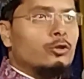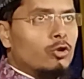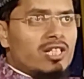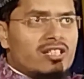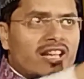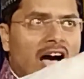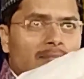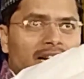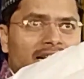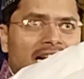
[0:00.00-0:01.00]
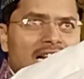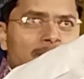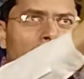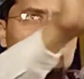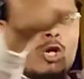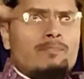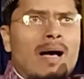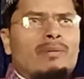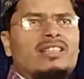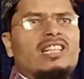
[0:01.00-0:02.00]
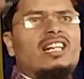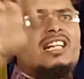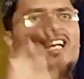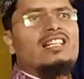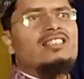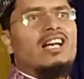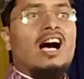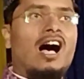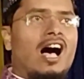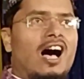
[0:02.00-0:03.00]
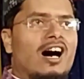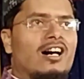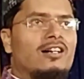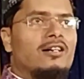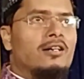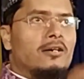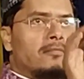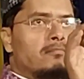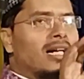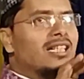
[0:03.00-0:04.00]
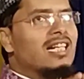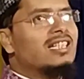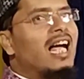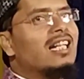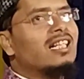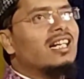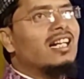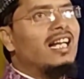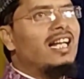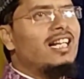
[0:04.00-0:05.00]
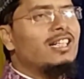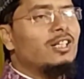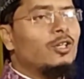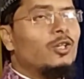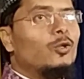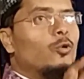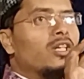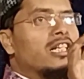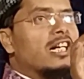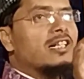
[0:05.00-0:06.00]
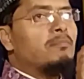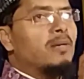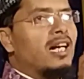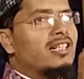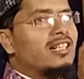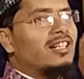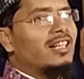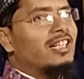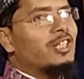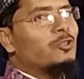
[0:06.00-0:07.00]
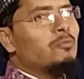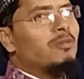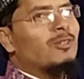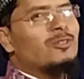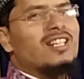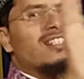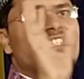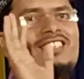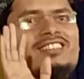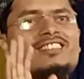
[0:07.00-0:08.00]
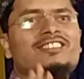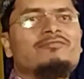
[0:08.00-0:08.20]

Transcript: तो इस्लाम ने ड्रेस पर कोई पाबंदी नहीं लगाई हां मर्द हजरात अगर हैं उनका कपड़ा टखने के ऊपर होना चाहिए